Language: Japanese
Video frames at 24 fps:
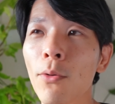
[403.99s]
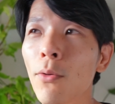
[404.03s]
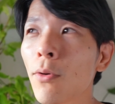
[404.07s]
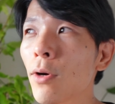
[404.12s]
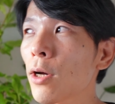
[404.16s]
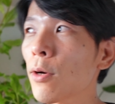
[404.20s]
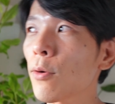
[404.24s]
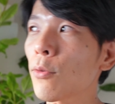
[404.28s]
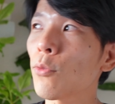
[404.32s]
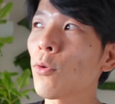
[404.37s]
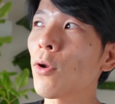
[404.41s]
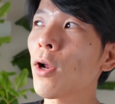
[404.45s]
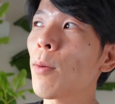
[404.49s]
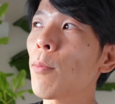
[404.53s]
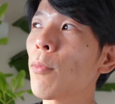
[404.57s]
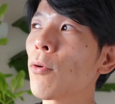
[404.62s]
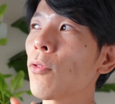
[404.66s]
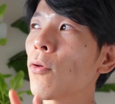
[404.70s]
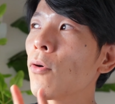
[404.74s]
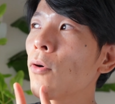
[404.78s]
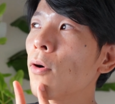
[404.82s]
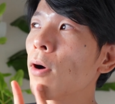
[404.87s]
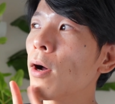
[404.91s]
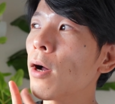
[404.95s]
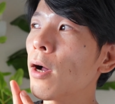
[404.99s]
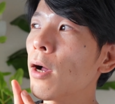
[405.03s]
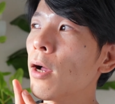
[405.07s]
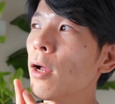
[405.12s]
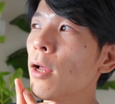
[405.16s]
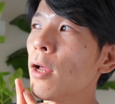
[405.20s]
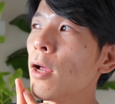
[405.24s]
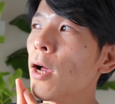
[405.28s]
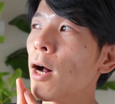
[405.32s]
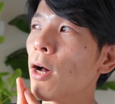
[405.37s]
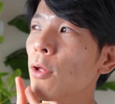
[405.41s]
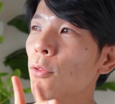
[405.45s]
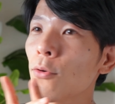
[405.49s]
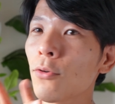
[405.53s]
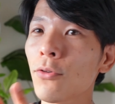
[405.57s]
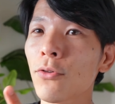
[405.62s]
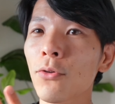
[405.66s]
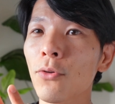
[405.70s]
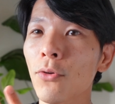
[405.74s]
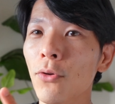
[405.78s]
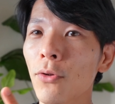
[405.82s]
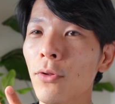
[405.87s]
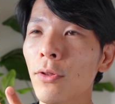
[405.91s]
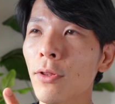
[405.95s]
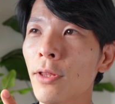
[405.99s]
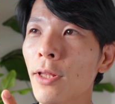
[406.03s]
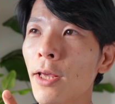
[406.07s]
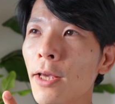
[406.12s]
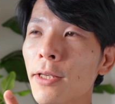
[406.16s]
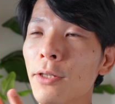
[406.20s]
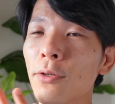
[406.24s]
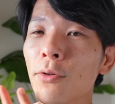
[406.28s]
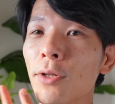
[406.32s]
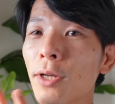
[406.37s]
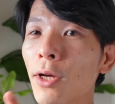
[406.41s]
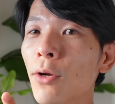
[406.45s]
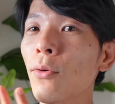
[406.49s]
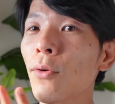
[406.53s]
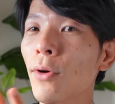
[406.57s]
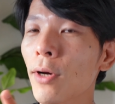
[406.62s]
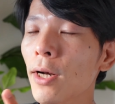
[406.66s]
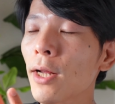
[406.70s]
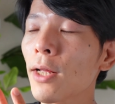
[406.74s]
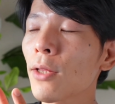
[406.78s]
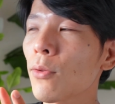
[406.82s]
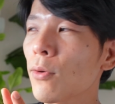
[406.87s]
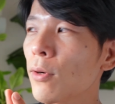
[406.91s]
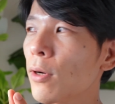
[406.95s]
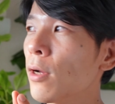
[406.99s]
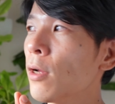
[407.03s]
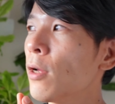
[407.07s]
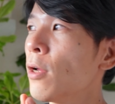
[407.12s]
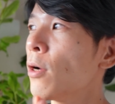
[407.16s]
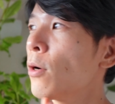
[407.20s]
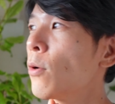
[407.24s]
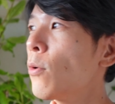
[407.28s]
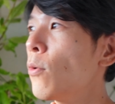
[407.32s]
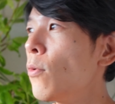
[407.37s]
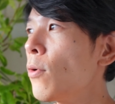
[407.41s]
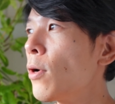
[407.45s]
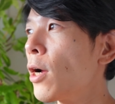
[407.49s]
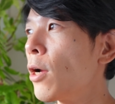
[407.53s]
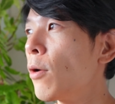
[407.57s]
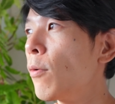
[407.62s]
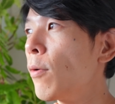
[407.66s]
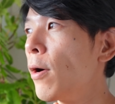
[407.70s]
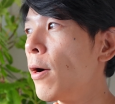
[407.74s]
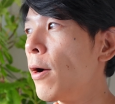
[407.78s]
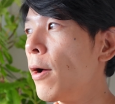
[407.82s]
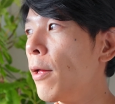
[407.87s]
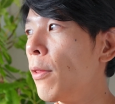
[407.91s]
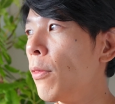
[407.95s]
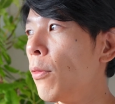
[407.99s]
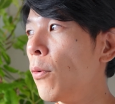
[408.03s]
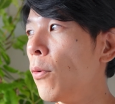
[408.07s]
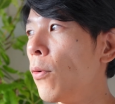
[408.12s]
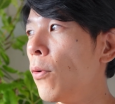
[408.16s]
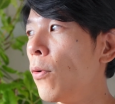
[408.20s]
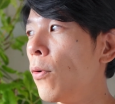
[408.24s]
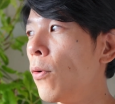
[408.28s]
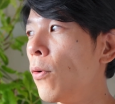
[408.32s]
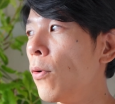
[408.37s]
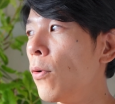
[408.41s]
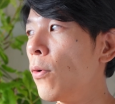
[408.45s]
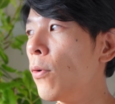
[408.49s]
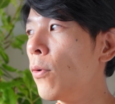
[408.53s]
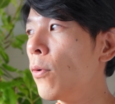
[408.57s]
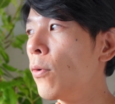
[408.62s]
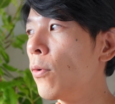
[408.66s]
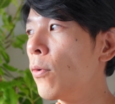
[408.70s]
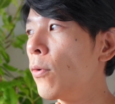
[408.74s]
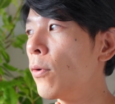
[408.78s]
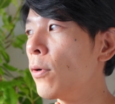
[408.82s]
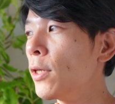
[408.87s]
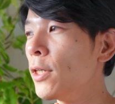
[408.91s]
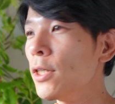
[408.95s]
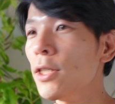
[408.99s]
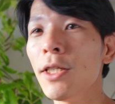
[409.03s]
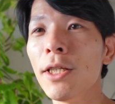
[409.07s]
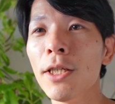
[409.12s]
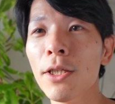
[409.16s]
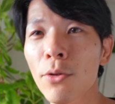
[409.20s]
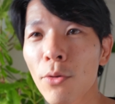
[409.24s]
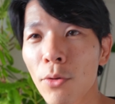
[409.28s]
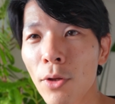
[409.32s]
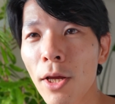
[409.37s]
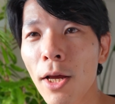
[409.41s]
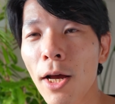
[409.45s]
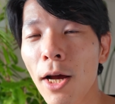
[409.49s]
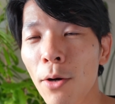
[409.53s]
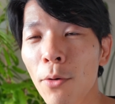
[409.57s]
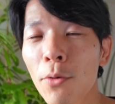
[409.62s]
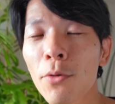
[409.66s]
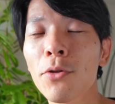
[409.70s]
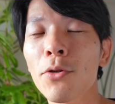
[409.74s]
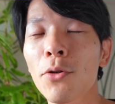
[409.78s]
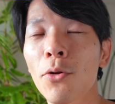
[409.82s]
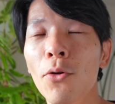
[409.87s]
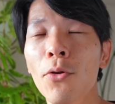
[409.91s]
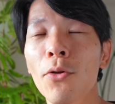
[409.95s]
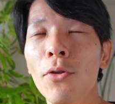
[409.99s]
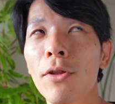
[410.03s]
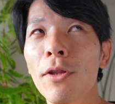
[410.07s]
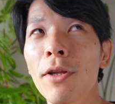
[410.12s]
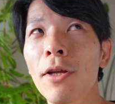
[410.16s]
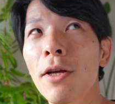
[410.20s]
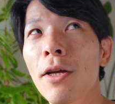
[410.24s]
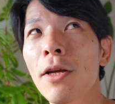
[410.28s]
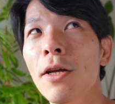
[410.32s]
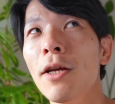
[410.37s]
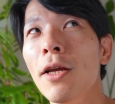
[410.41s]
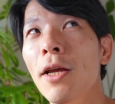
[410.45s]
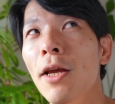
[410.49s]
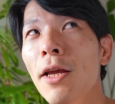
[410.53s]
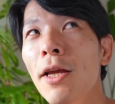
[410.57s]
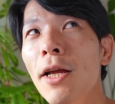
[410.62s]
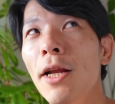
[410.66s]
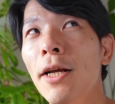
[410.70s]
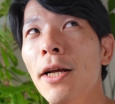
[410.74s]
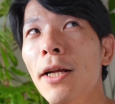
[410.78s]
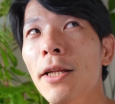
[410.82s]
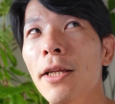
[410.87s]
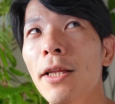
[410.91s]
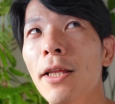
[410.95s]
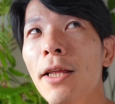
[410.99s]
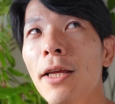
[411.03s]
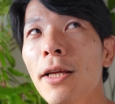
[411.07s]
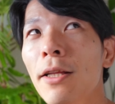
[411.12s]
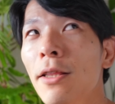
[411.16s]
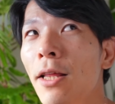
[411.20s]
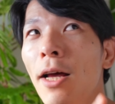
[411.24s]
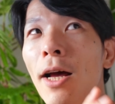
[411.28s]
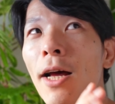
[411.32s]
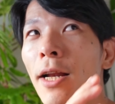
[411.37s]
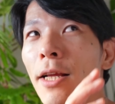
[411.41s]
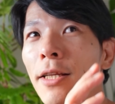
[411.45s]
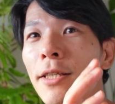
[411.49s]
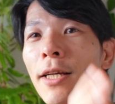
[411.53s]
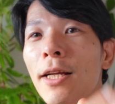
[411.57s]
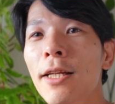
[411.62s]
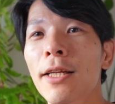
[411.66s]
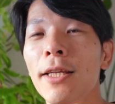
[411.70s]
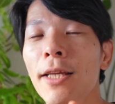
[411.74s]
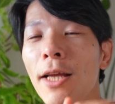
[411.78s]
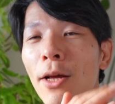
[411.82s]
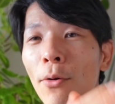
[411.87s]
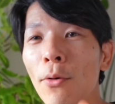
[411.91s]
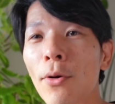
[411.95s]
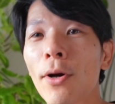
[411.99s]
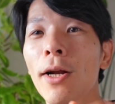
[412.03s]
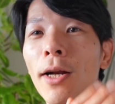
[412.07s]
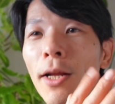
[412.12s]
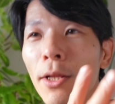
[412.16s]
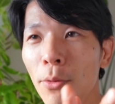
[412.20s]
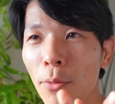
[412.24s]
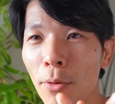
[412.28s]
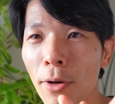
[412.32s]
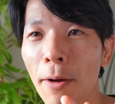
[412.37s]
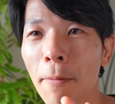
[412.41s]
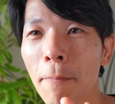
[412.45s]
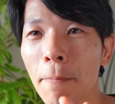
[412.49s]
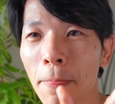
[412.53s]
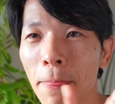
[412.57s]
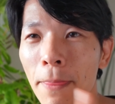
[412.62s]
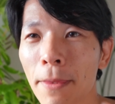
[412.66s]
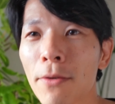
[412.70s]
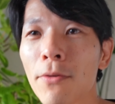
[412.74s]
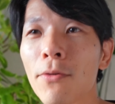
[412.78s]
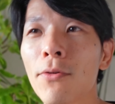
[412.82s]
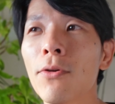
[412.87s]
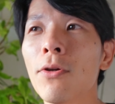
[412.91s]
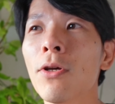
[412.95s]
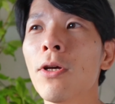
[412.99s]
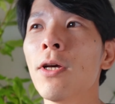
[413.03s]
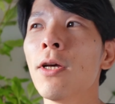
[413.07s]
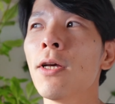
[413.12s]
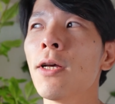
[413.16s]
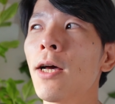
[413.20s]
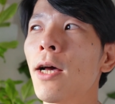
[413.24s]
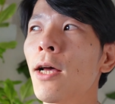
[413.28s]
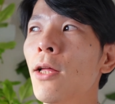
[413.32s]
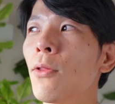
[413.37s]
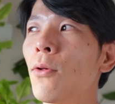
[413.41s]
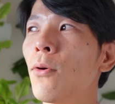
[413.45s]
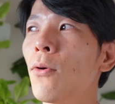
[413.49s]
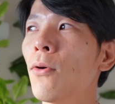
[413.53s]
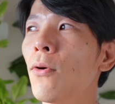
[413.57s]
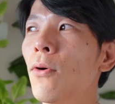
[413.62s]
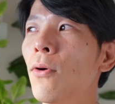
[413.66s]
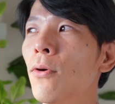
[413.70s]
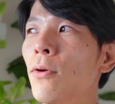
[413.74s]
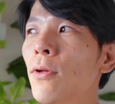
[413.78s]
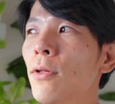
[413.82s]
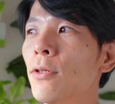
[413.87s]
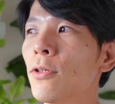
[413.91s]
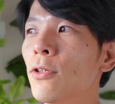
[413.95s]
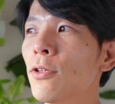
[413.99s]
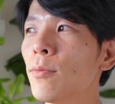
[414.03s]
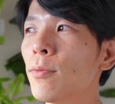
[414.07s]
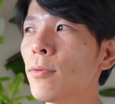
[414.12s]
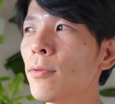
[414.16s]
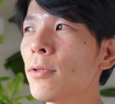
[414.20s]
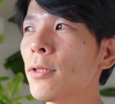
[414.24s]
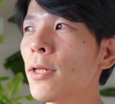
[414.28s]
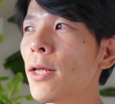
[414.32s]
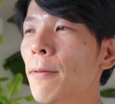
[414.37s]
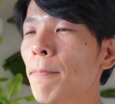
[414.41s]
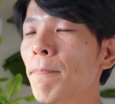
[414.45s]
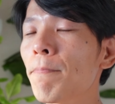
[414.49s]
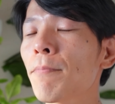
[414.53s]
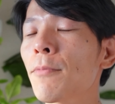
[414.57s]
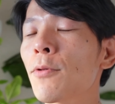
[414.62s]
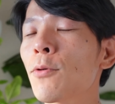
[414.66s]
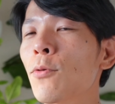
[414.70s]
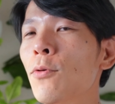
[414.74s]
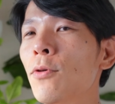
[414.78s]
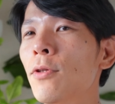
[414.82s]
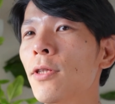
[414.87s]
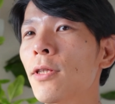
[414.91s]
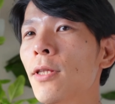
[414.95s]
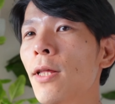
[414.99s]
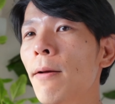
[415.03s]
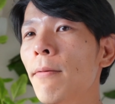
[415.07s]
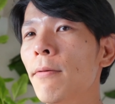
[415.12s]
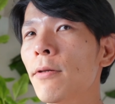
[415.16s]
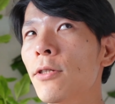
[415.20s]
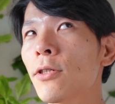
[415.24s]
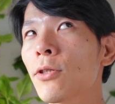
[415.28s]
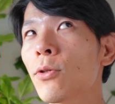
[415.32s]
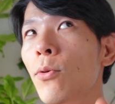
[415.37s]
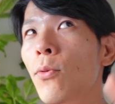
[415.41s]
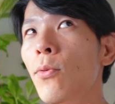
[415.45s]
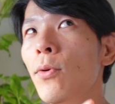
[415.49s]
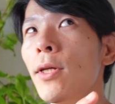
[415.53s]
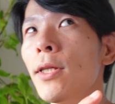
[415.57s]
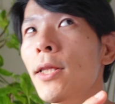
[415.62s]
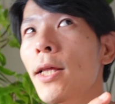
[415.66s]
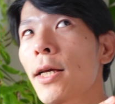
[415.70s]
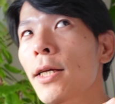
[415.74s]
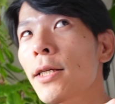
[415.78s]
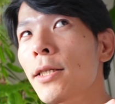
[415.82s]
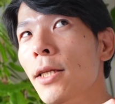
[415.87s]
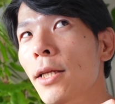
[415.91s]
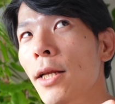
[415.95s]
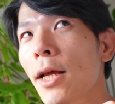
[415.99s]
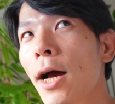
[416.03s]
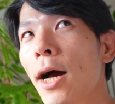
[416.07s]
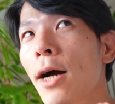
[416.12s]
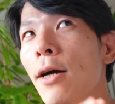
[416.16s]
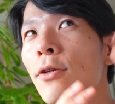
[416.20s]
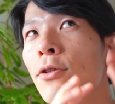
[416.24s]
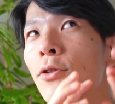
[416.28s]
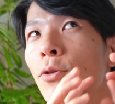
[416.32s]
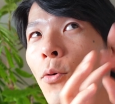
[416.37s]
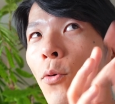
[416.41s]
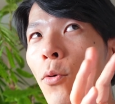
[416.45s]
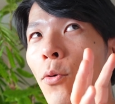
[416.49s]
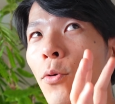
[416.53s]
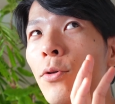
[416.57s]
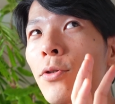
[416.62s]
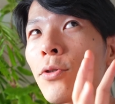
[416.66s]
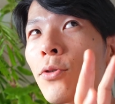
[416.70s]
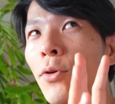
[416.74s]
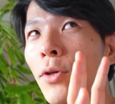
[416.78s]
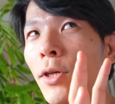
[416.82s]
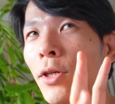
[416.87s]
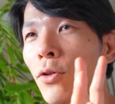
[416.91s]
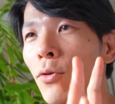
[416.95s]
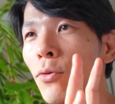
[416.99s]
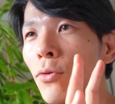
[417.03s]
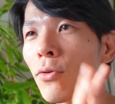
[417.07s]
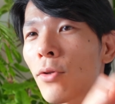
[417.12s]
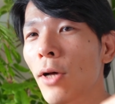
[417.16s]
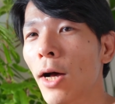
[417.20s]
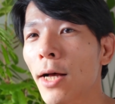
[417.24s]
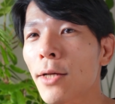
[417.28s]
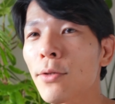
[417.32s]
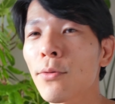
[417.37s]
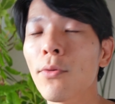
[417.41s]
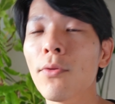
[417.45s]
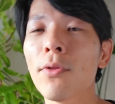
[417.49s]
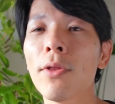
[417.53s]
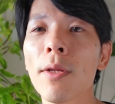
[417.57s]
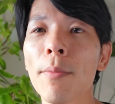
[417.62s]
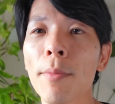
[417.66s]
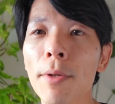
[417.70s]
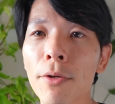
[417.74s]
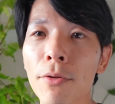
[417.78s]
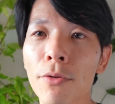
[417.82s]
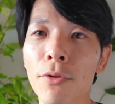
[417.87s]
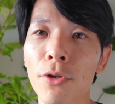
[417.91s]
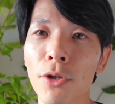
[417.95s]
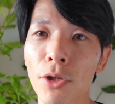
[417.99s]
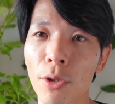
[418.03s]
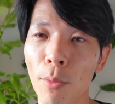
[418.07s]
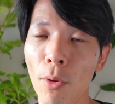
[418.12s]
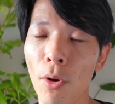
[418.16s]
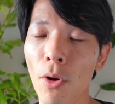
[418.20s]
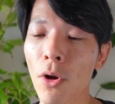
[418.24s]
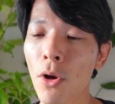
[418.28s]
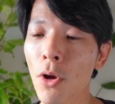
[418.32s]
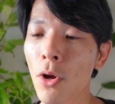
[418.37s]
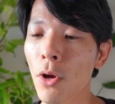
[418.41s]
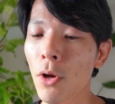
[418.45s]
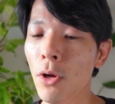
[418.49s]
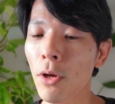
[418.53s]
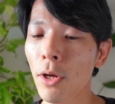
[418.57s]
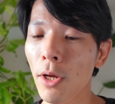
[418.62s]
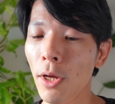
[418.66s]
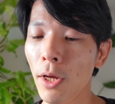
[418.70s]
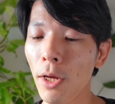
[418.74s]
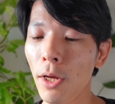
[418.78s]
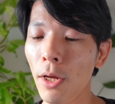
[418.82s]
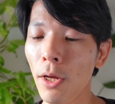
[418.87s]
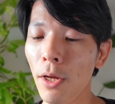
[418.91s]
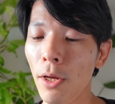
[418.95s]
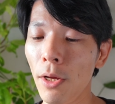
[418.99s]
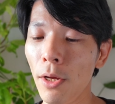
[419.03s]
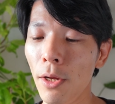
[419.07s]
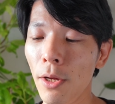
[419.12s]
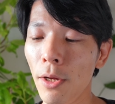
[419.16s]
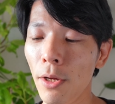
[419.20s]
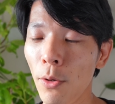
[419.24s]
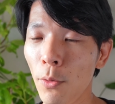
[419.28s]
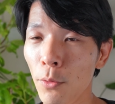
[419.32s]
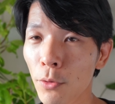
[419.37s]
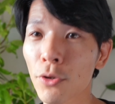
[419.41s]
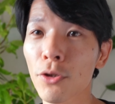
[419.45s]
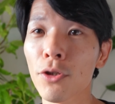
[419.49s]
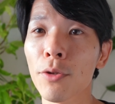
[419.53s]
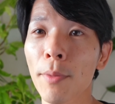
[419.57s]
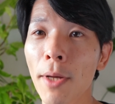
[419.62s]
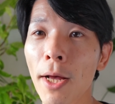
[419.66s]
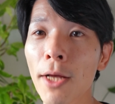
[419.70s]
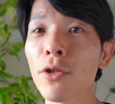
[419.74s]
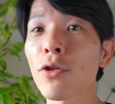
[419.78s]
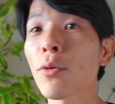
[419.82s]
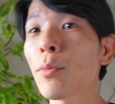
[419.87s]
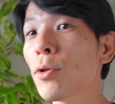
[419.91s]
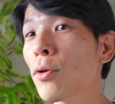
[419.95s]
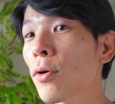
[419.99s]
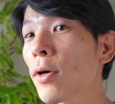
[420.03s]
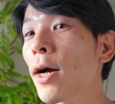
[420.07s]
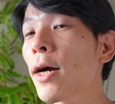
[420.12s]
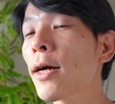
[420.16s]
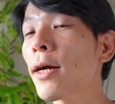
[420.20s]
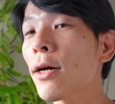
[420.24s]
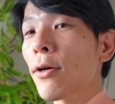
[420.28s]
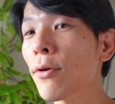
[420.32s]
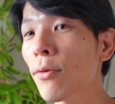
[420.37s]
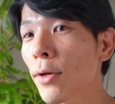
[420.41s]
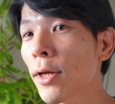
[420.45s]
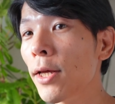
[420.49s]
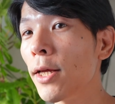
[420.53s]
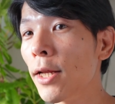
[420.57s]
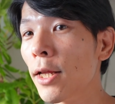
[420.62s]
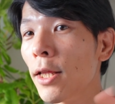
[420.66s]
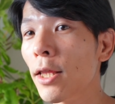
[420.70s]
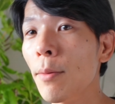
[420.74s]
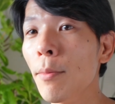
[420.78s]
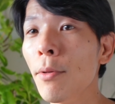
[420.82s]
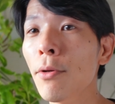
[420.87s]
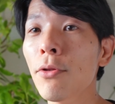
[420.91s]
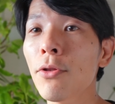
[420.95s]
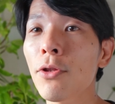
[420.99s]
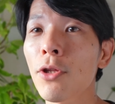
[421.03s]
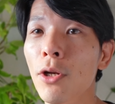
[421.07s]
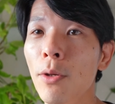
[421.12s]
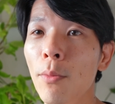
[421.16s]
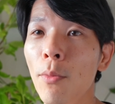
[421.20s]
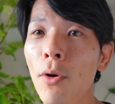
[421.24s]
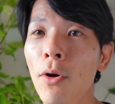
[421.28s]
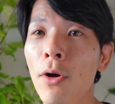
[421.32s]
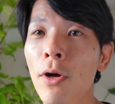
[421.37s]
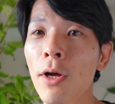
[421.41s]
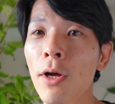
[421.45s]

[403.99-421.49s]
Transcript: 今回はドラマの、あの人のテイストでやろうかなとか、今回は、あのー、偉人のね、あの人の、えー、やり方で、話し方でやろうかなとか、そういう、あのー、自分でそういった思考に対してね、アクションを起こすとき、ちょっと遊んでみるっていうのも、えー、おすすめ、遊びの感覚をね、入れてみるっていうのも